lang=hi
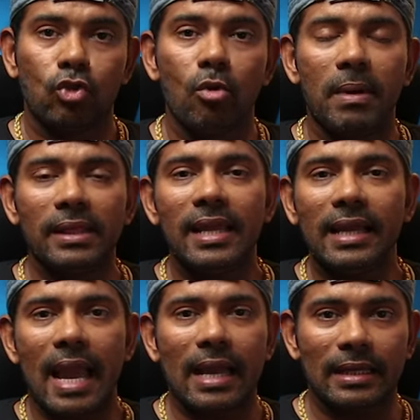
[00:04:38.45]
तो बंदे
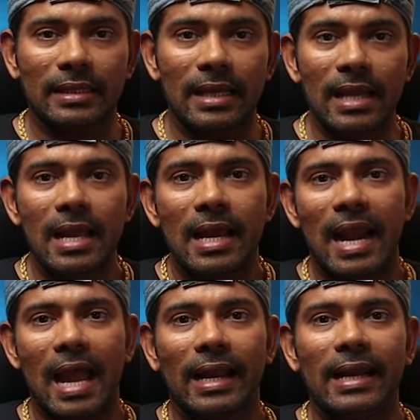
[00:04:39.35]
क्या करते हैं
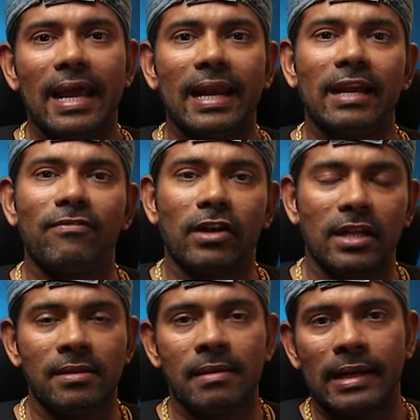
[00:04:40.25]
ला के डायरेक्टली
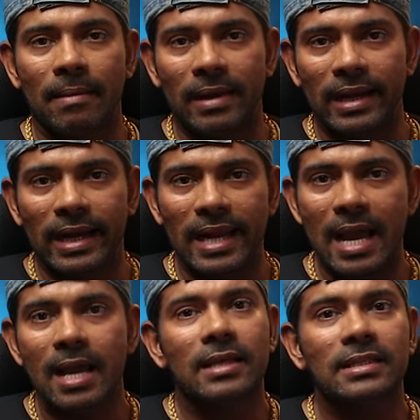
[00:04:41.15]
फोर्टी एम का टैबलेट ले
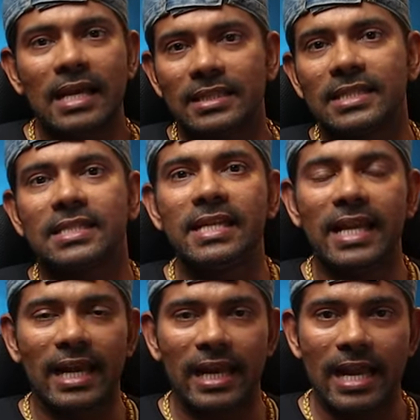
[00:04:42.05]
लिया या सिक्सटी
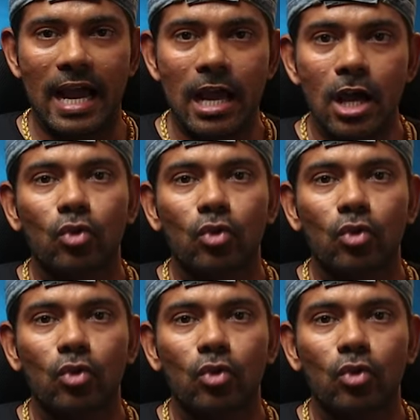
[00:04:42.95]
का ले लिया